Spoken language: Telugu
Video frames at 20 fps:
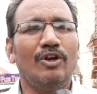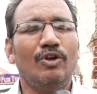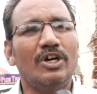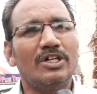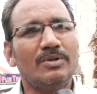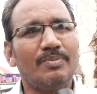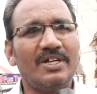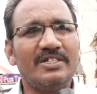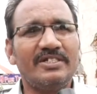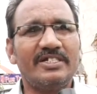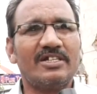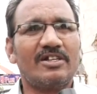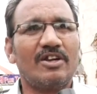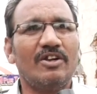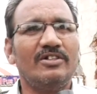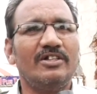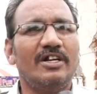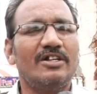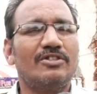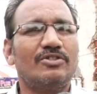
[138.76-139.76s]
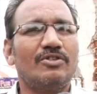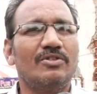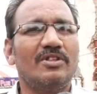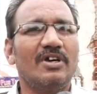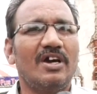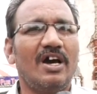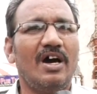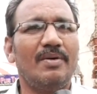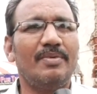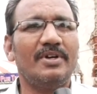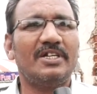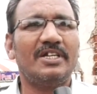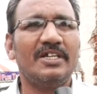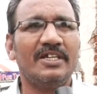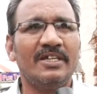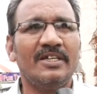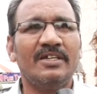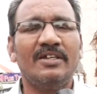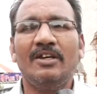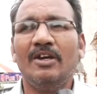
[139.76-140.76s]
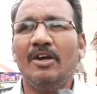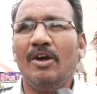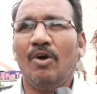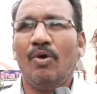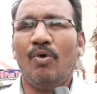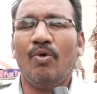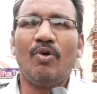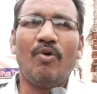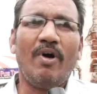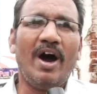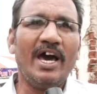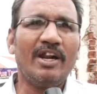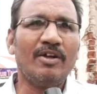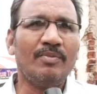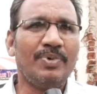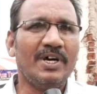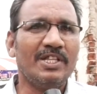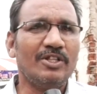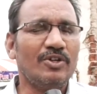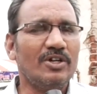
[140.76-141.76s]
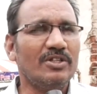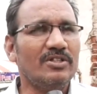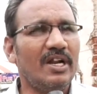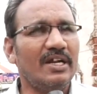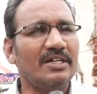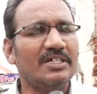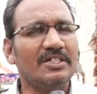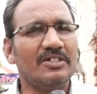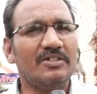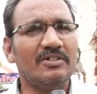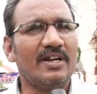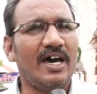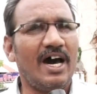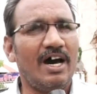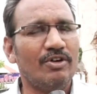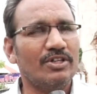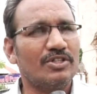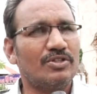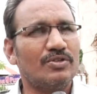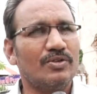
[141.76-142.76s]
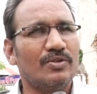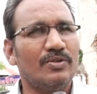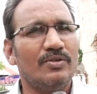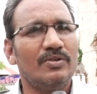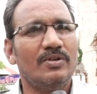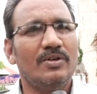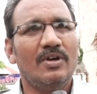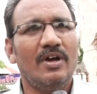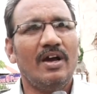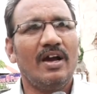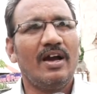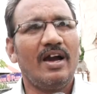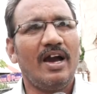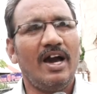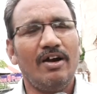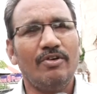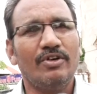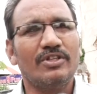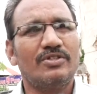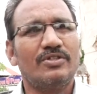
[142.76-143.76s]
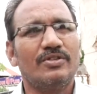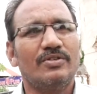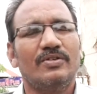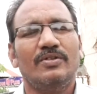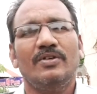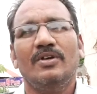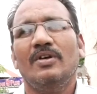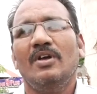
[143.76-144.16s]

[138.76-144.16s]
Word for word: లోటు బడ్జెట్లో నడుస్తుంది కాబట్టి ఒక వారం పది రోజులు అటు ఇటు రావచ్చు కావచ్చు